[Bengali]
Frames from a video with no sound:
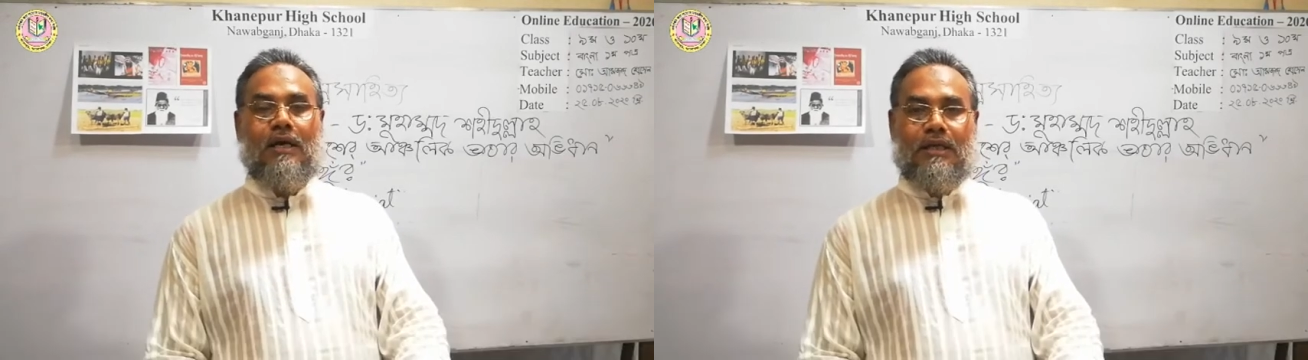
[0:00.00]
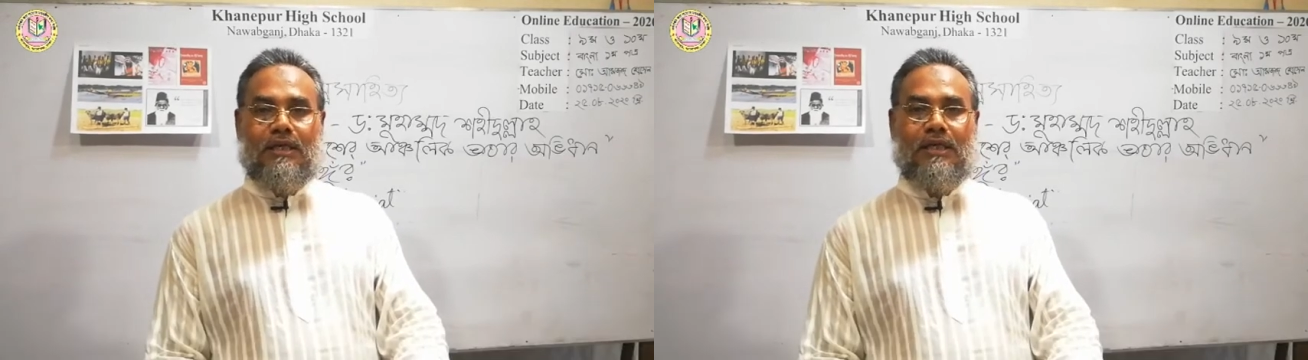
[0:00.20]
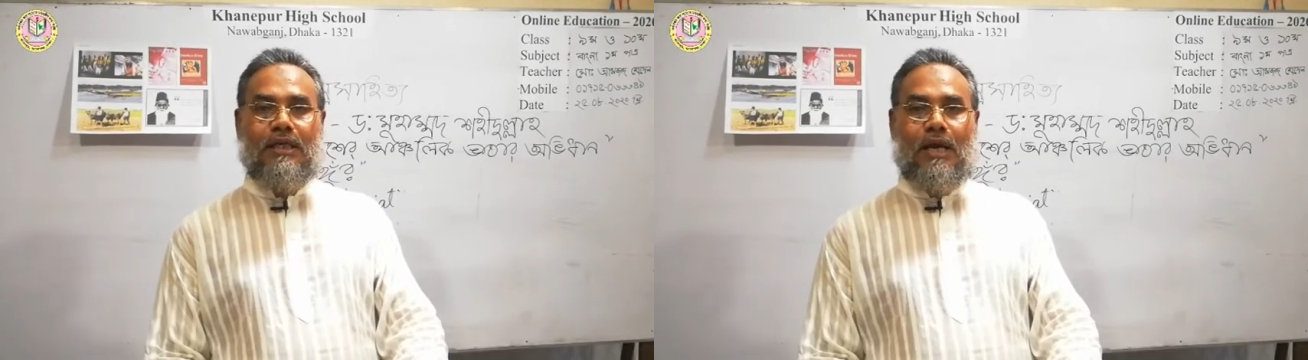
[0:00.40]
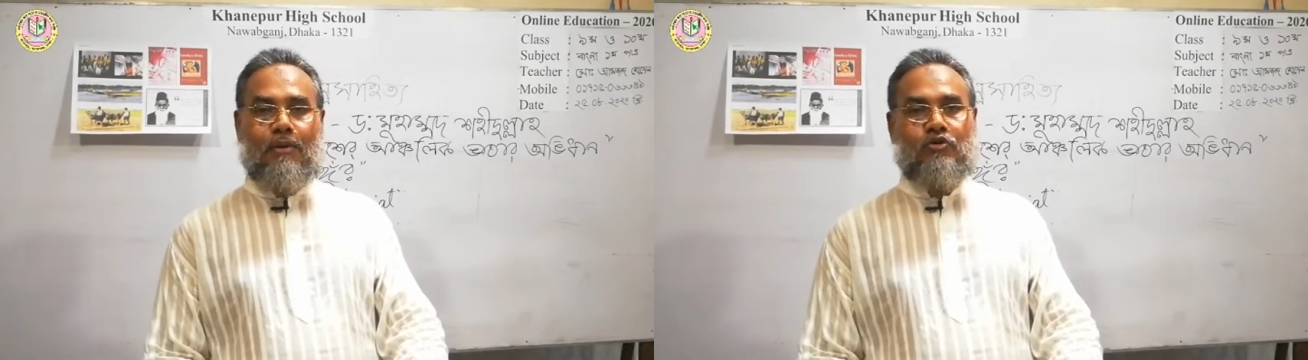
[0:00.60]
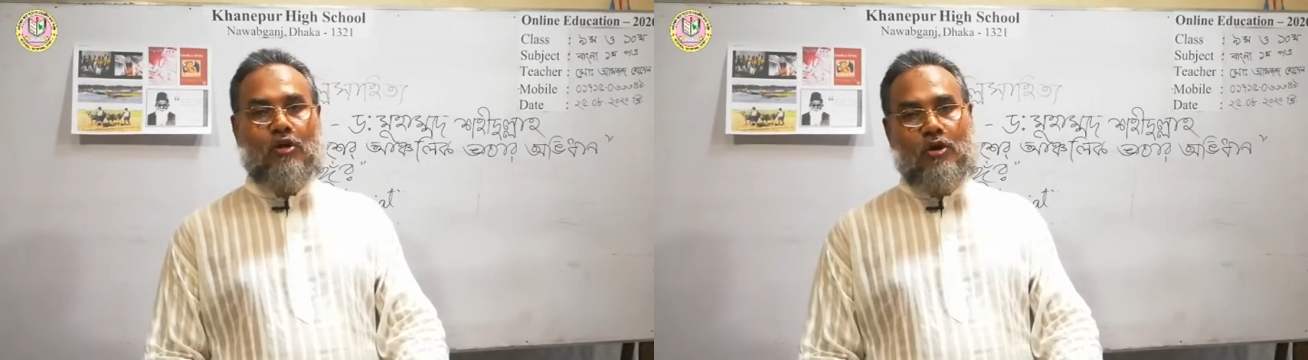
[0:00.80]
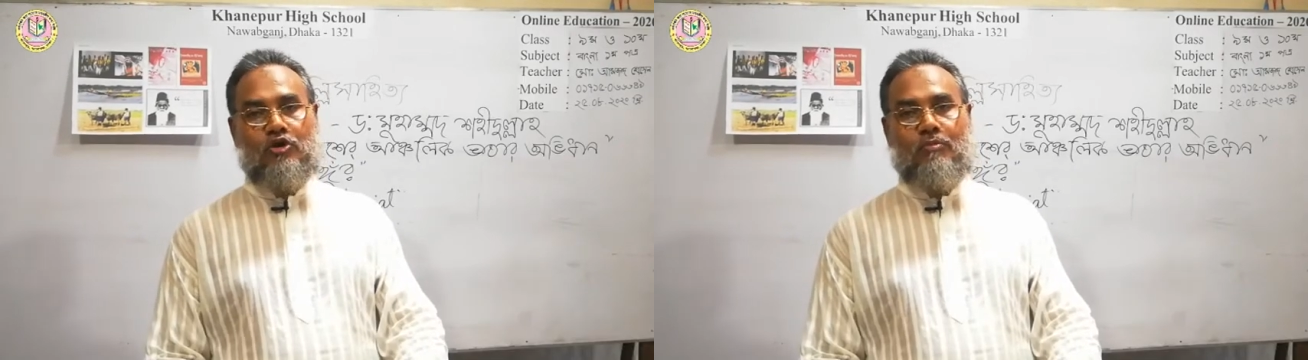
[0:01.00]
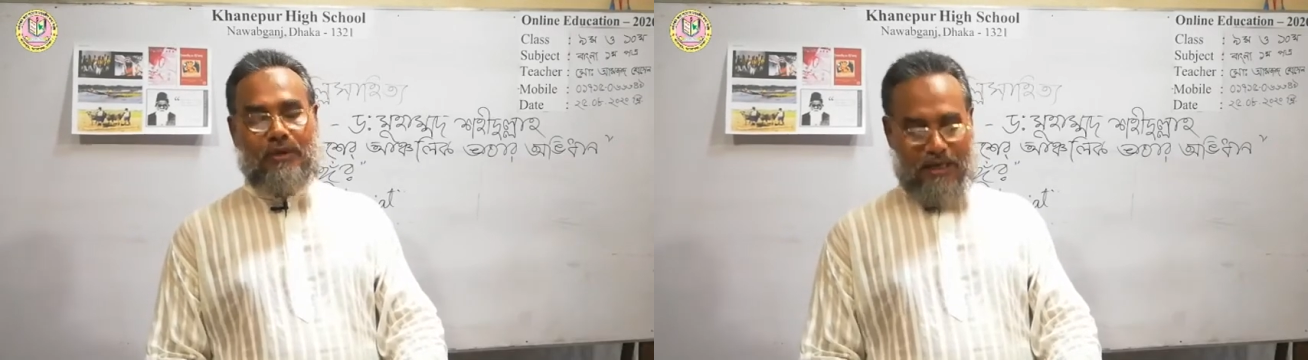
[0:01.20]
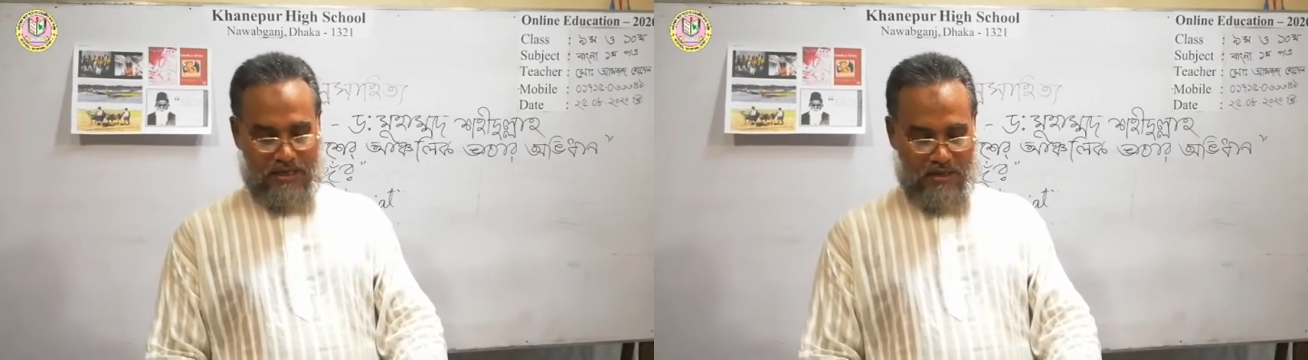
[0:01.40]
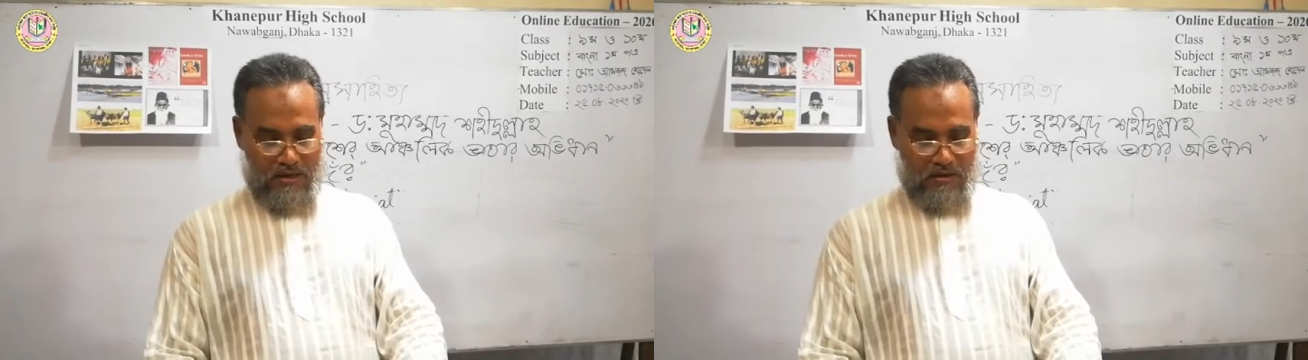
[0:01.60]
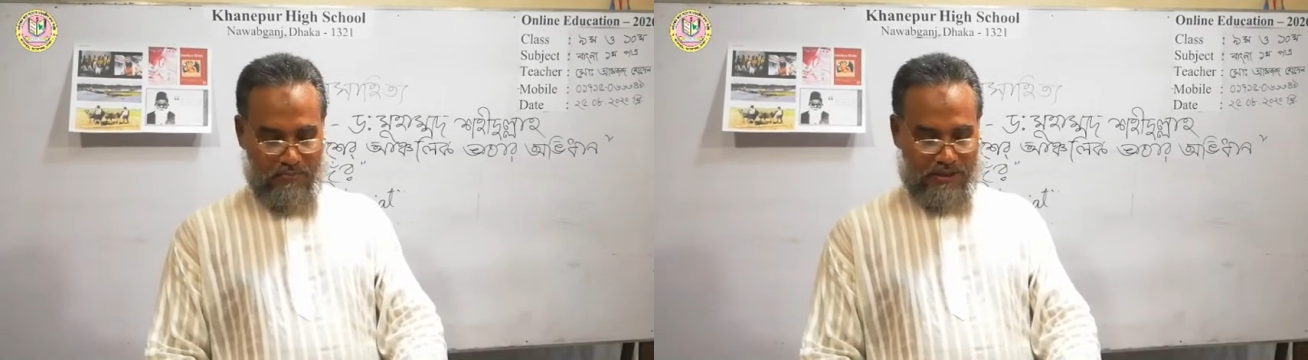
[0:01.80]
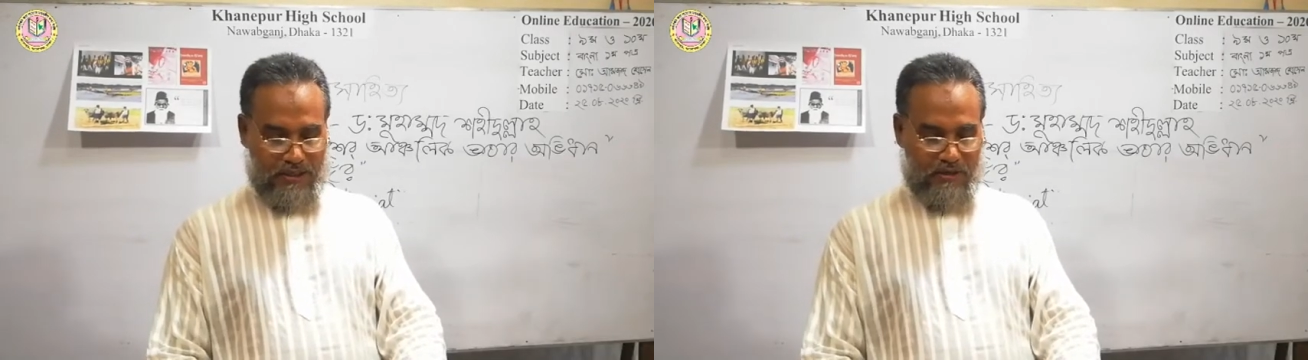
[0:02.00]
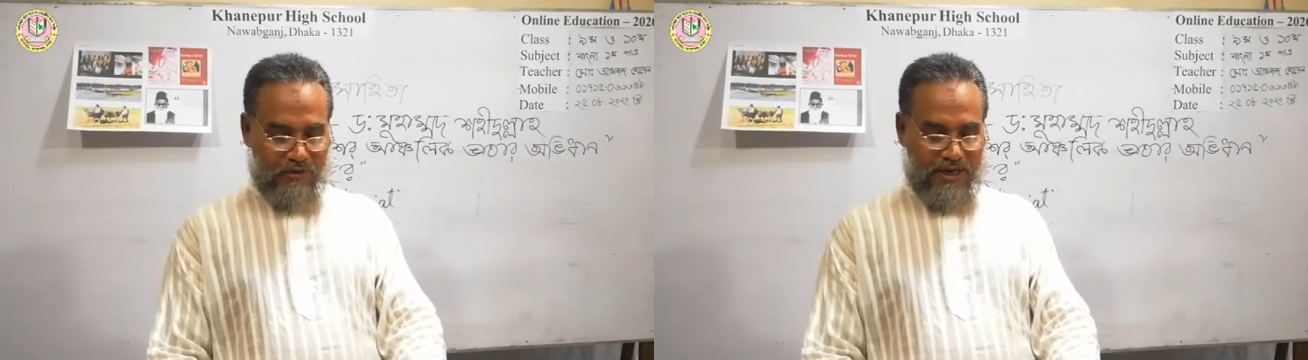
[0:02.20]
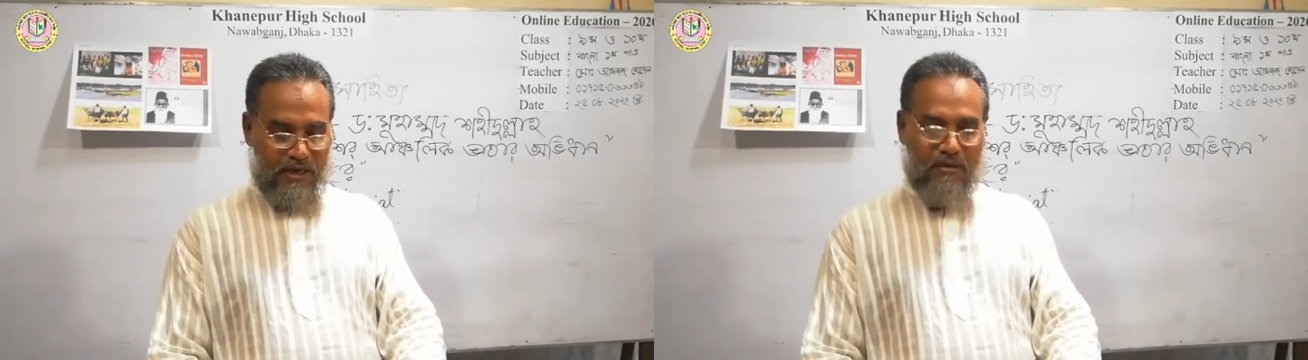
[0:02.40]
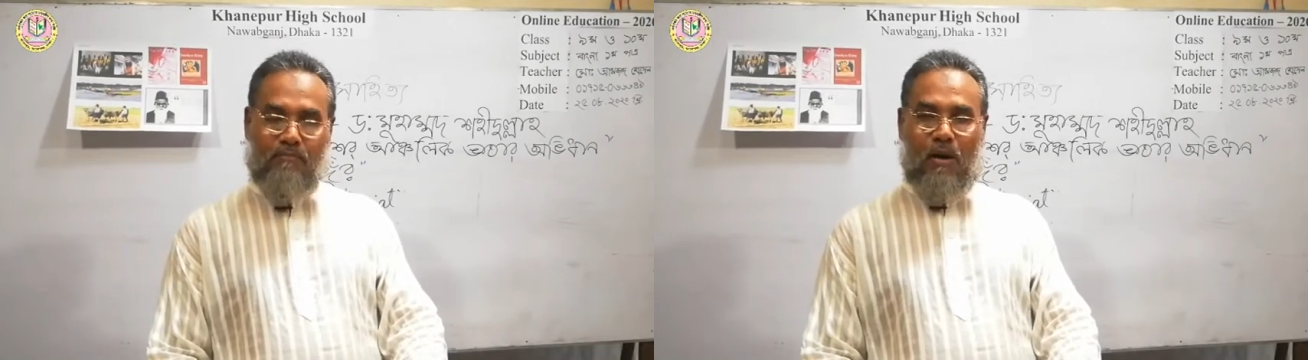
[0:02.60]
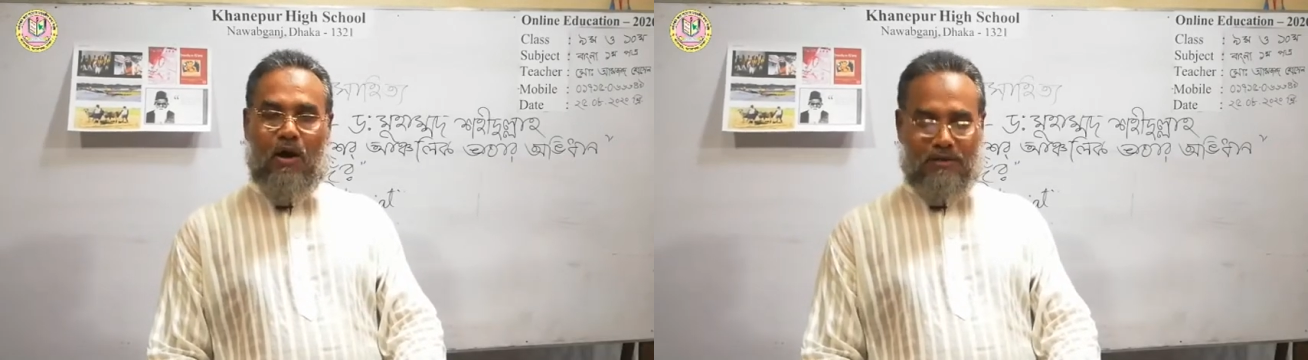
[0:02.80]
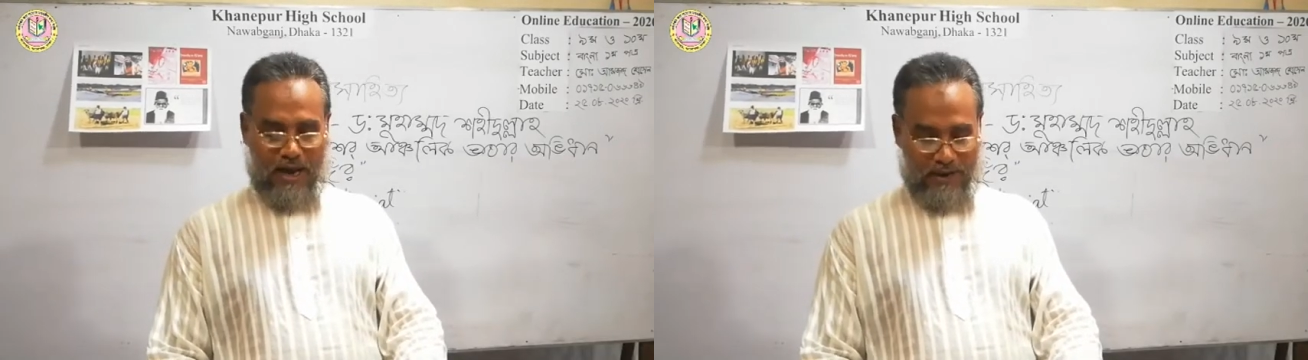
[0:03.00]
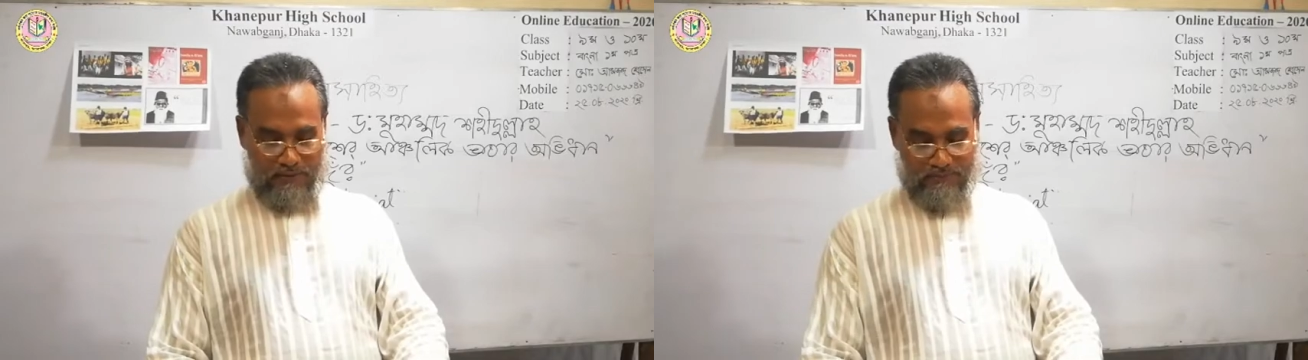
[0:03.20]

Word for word: কৃষি এবং জলবায়ু সম্পর্কেই বেশি করে পাওয়া যায়